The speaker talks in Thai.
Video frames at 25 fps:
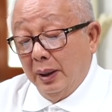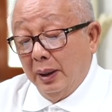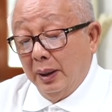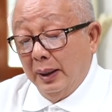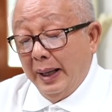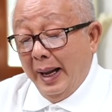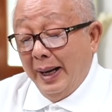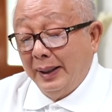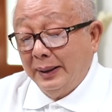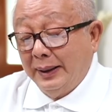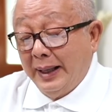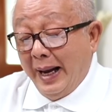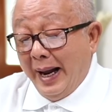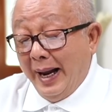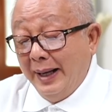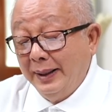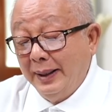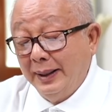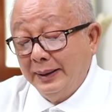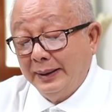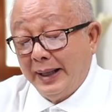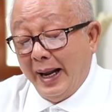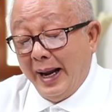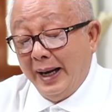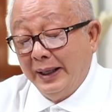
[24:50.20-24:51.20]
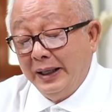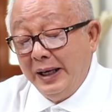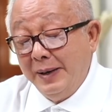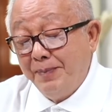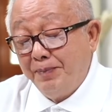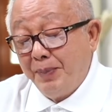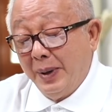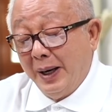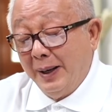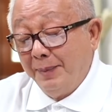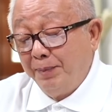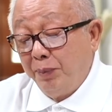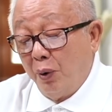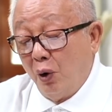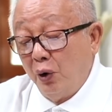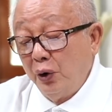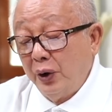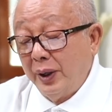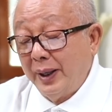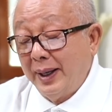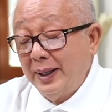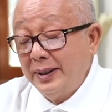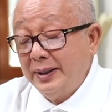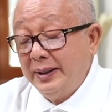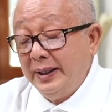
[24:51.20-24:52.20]
หลักฐานต่างๆที่เปิดโปงใน
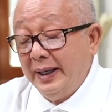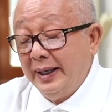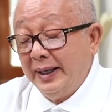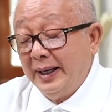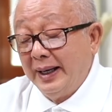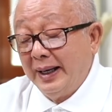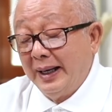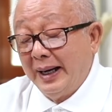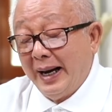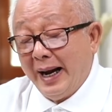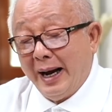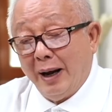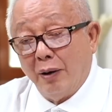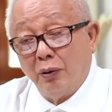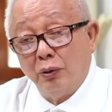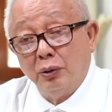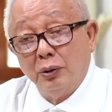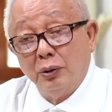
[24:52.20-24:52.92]
รัสเซียดังกล่าว